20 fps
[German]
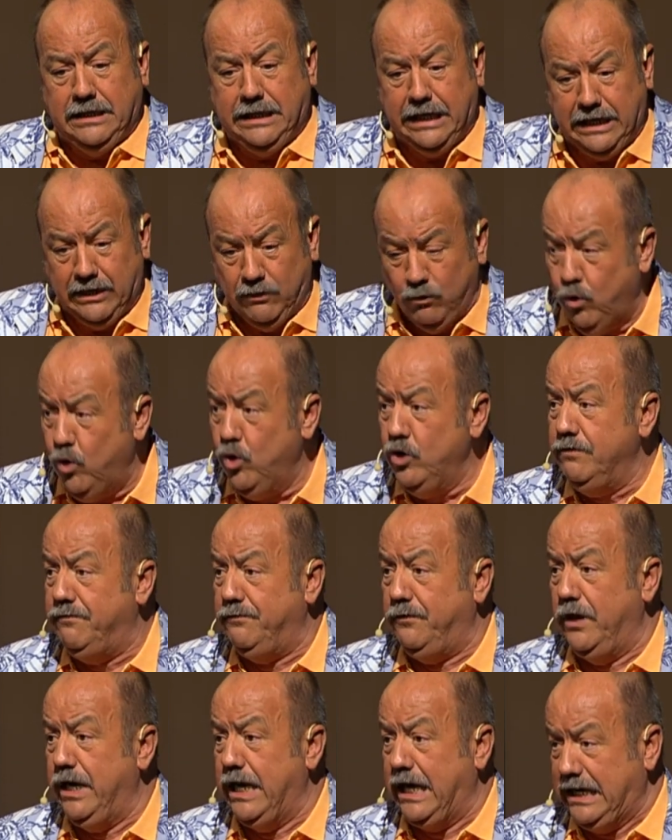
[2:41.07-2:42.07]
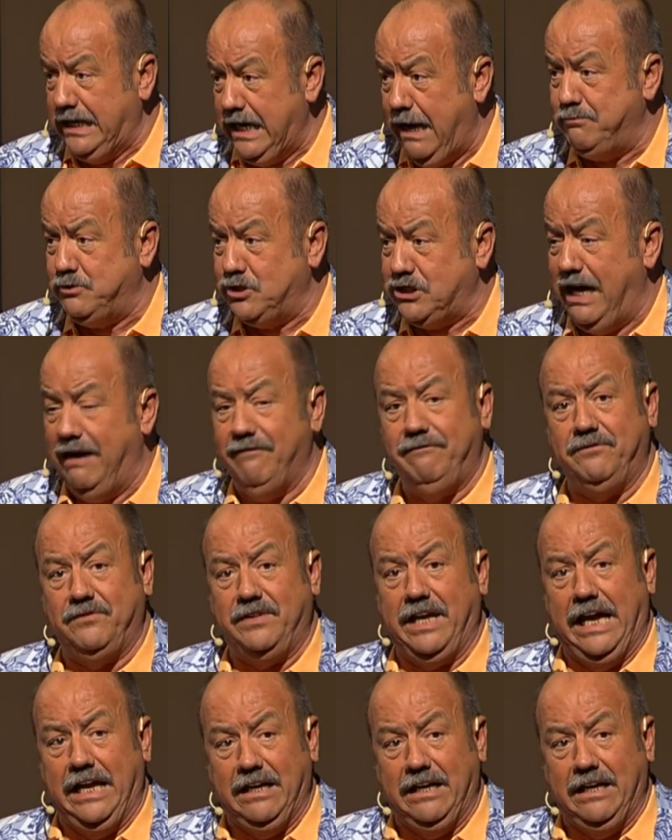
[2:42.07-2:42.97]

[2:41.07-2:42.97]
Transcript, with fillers: die nun von der Knappschaft